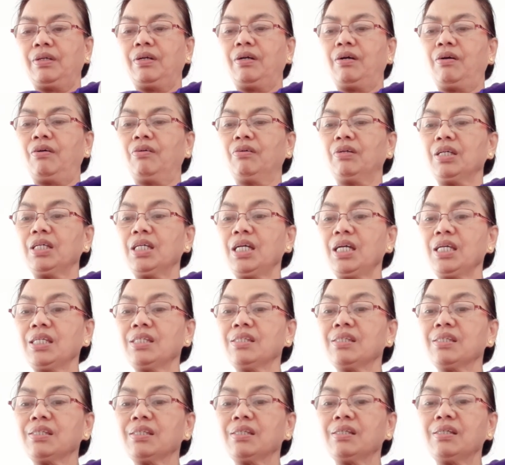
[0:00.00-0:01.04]
Okay
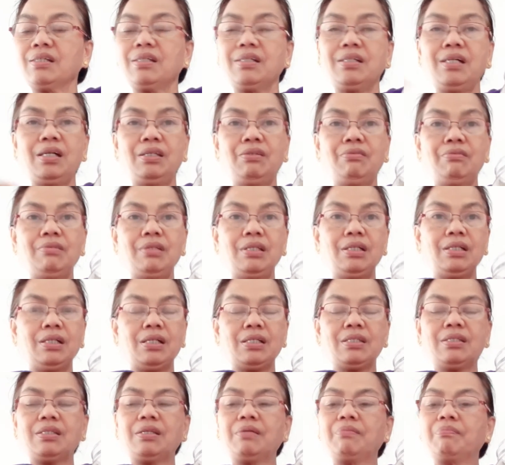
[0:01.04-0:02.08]
guys, ganun lang
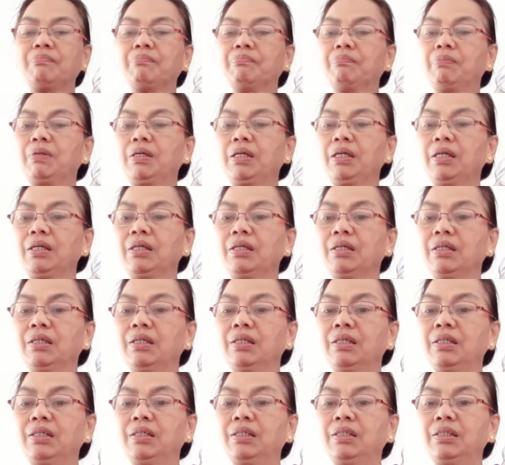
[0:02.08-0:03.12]
kasimple. simple
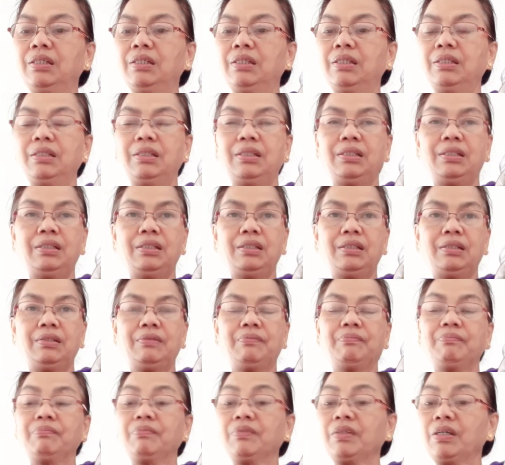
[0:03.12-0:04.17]

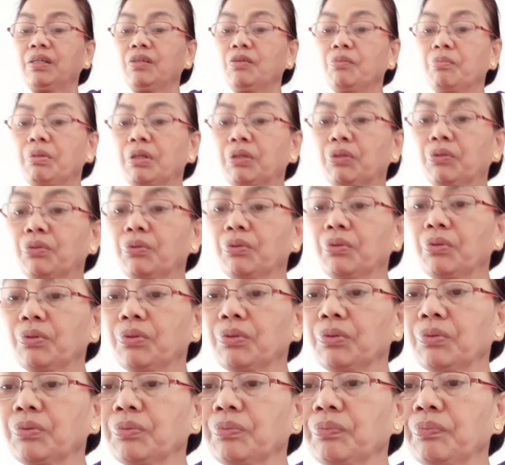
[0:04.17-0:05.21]
ano ba to?
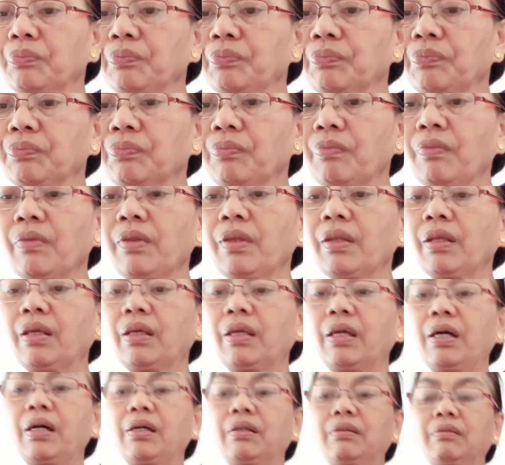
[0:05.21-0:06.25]

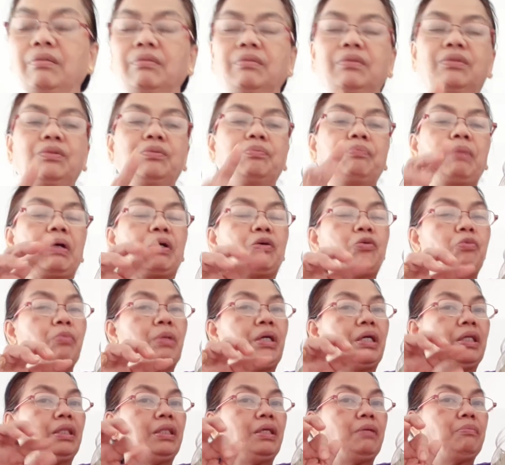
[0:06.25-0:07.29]
Yan. Yung pag
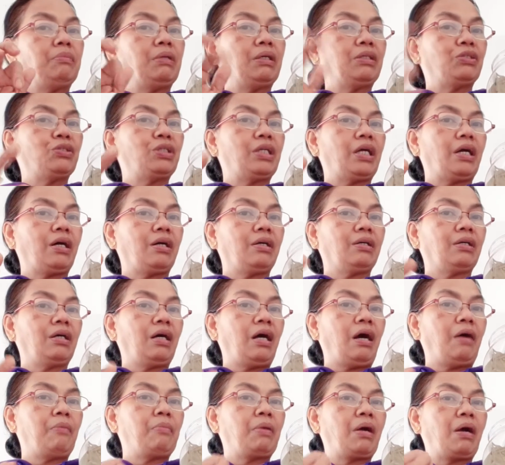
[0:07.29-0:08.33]
umiitim na siya,
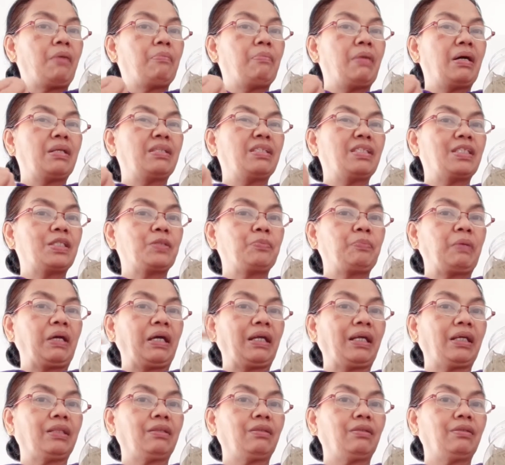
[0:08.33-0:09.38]
ang mga bad
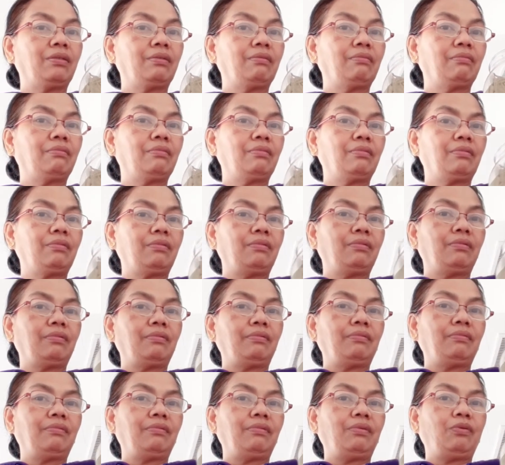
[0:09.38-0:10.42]
spirit,
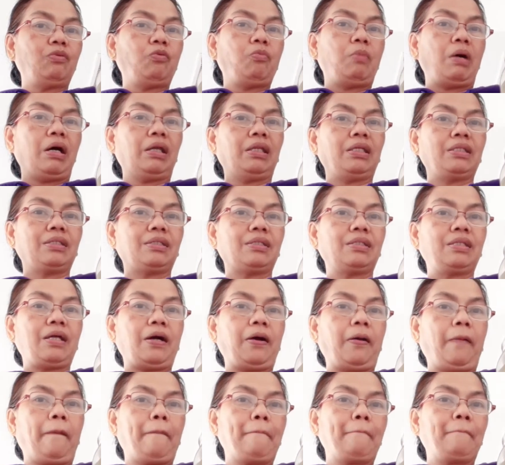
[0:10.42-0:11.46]
umalis na.
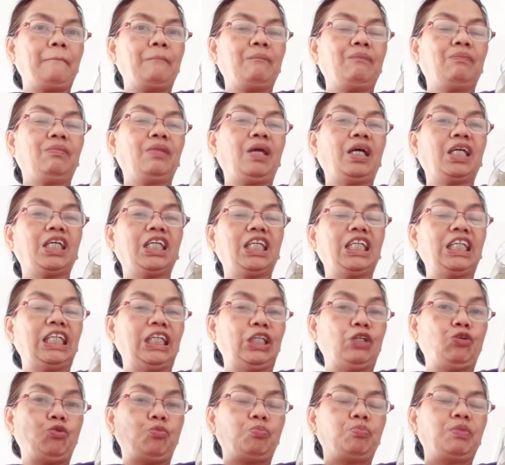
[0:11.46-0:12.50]

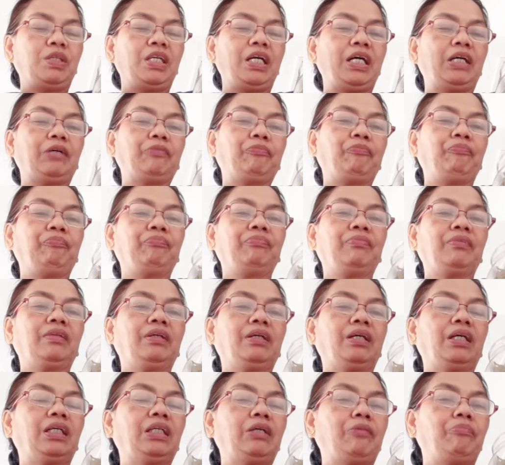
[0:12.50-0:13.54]
Nahihigop niya.
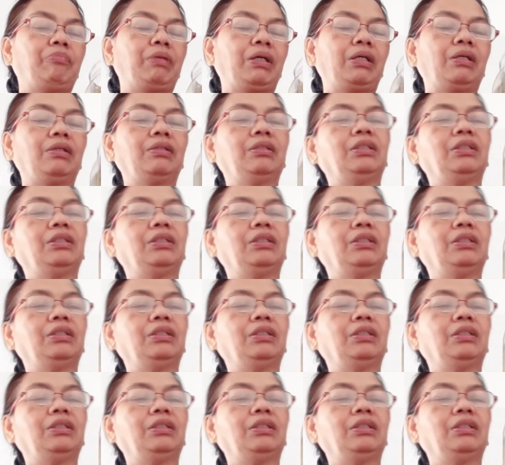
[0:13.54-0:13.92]
Kaya pag